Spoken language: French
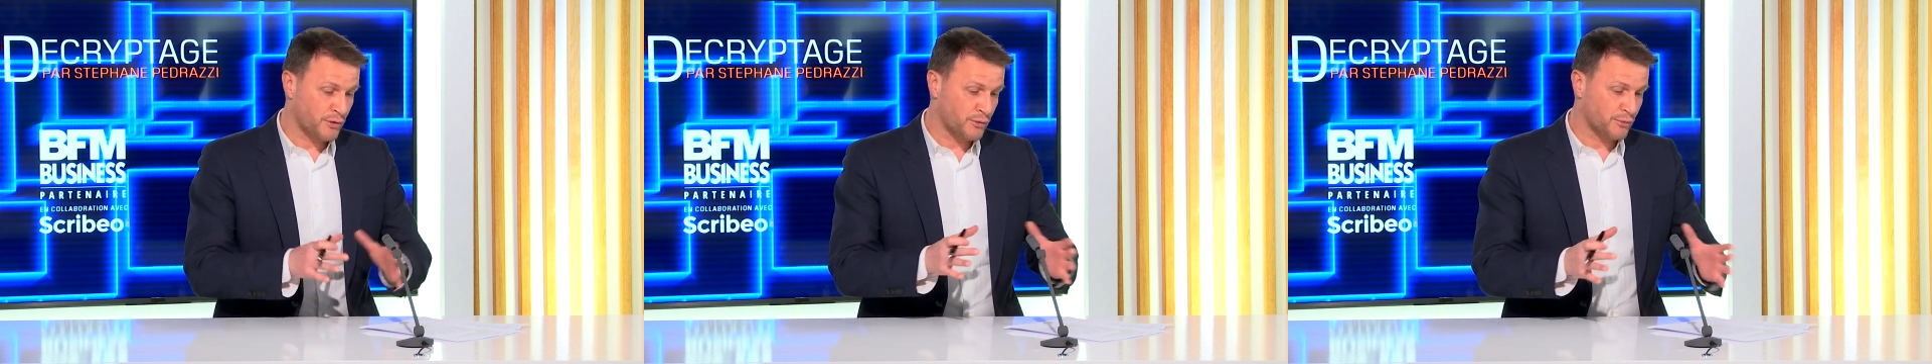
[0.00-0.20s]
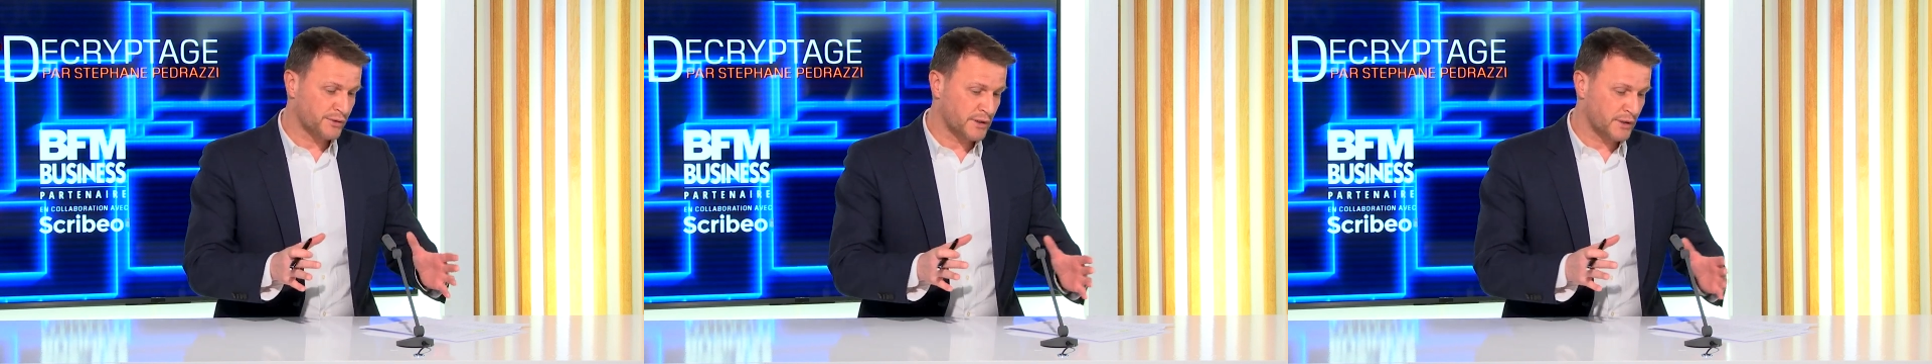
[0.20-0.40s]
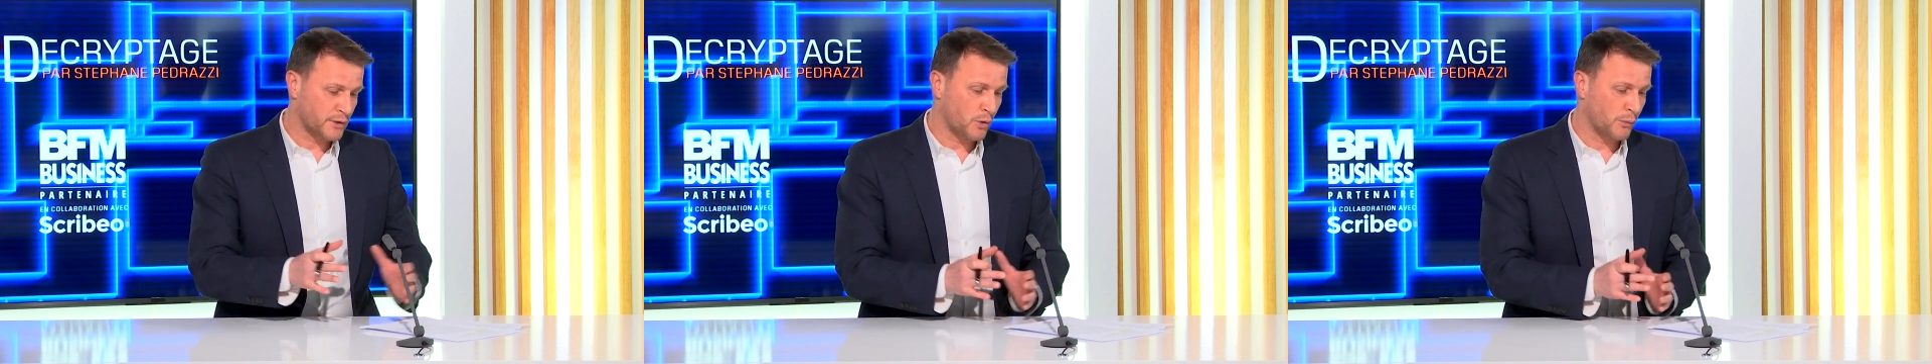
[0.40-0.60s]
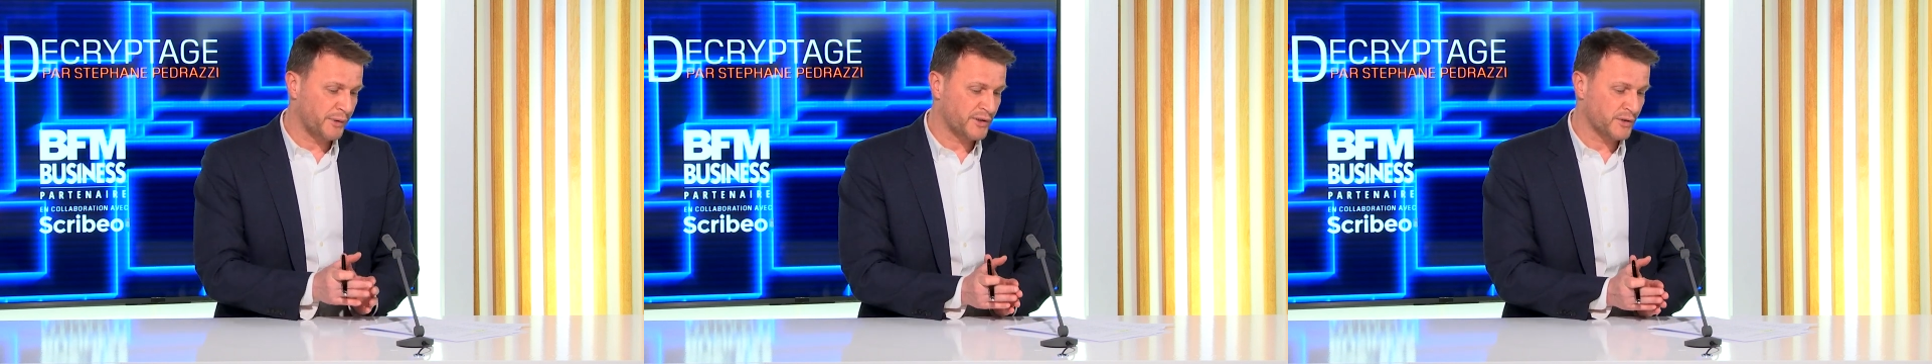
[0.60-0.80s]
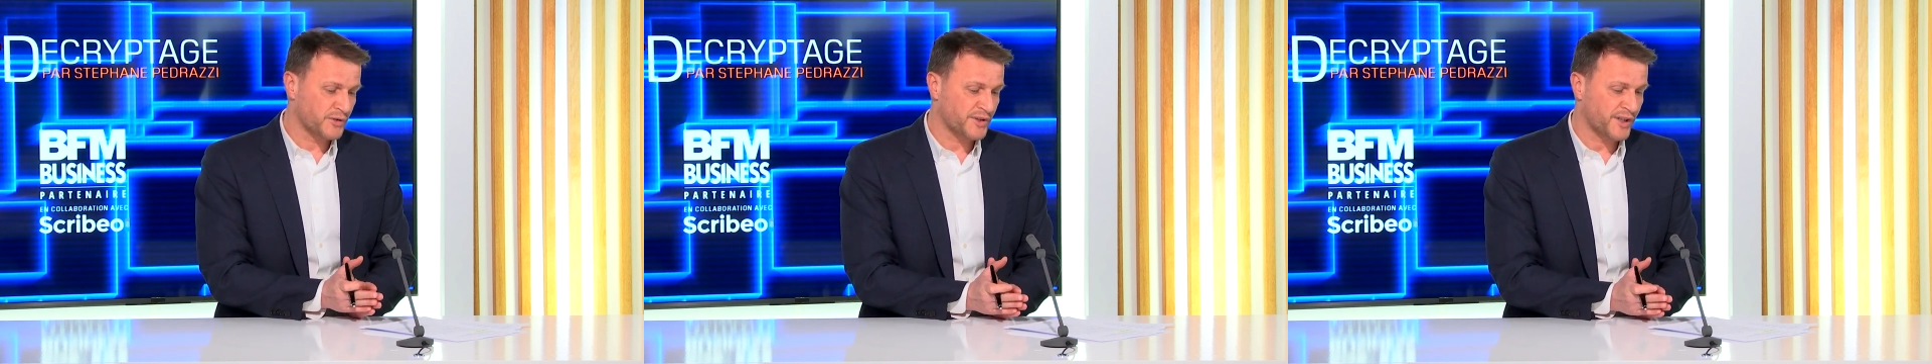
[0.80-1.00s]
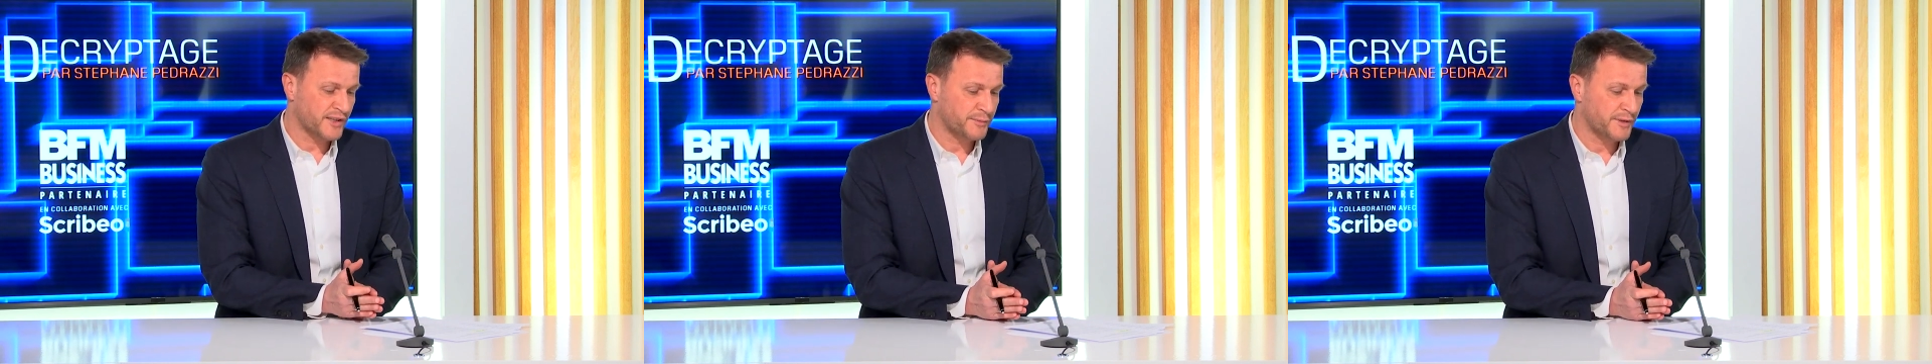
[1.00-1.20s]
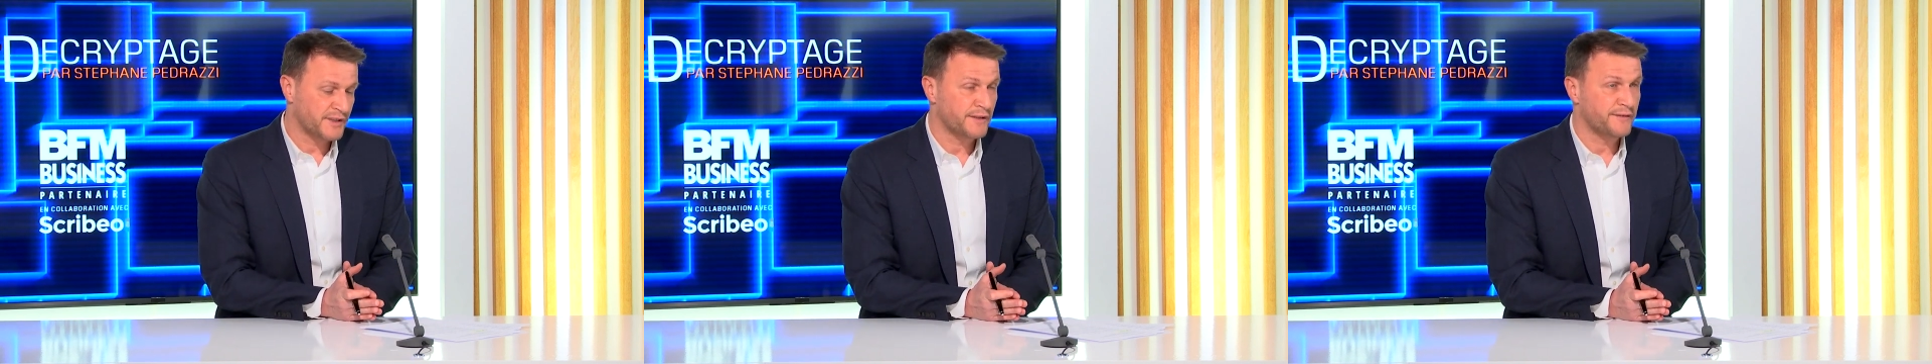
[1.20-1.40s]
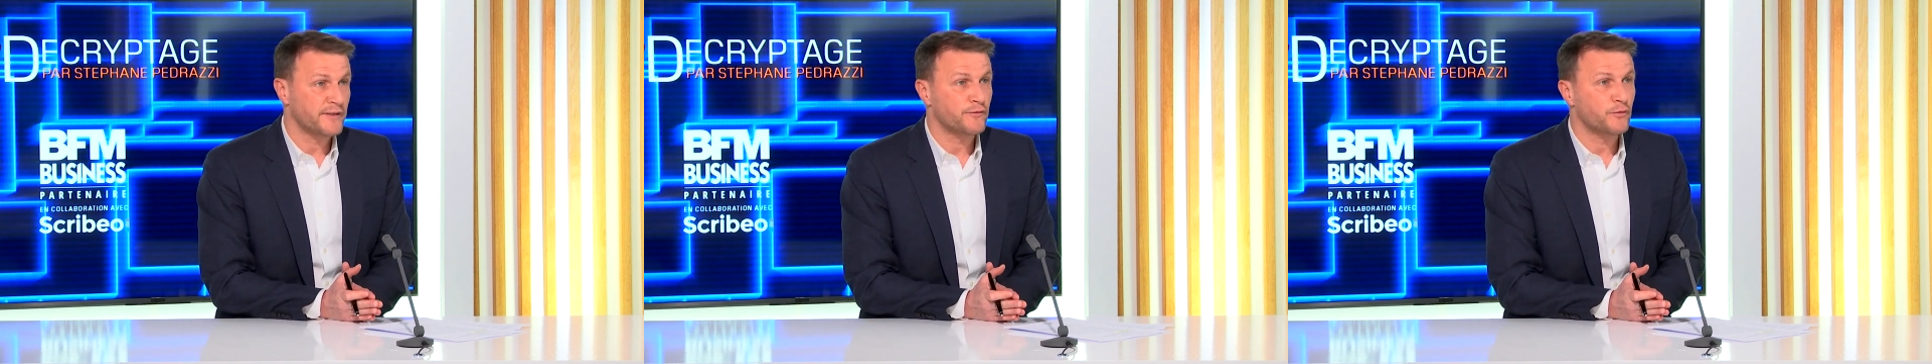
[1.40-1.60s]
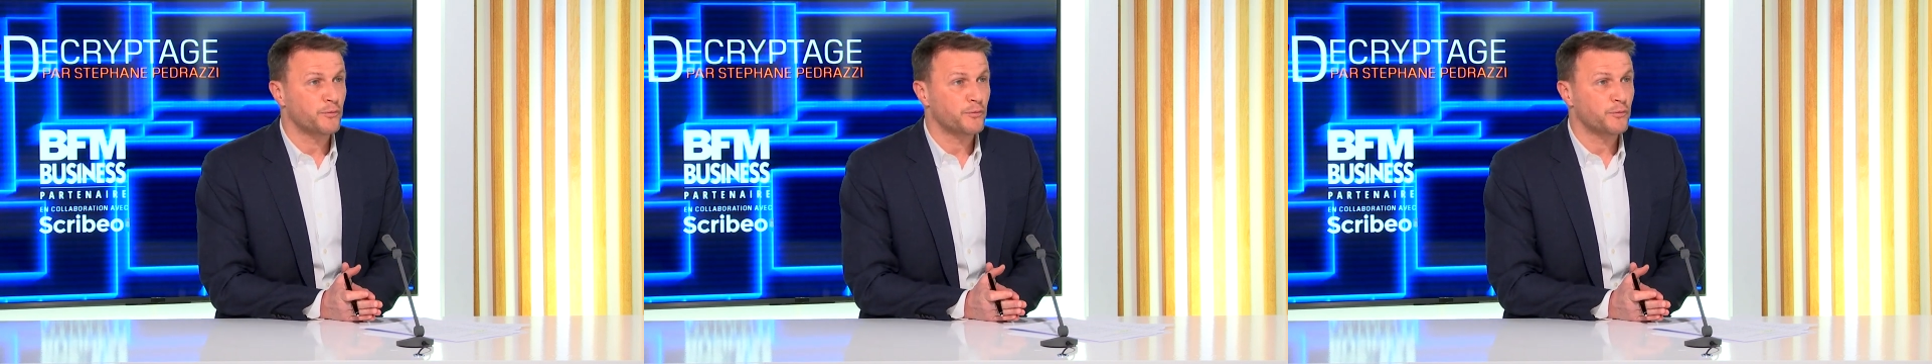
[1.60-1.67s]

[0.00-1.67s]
qui ont des compétences très spécifiques,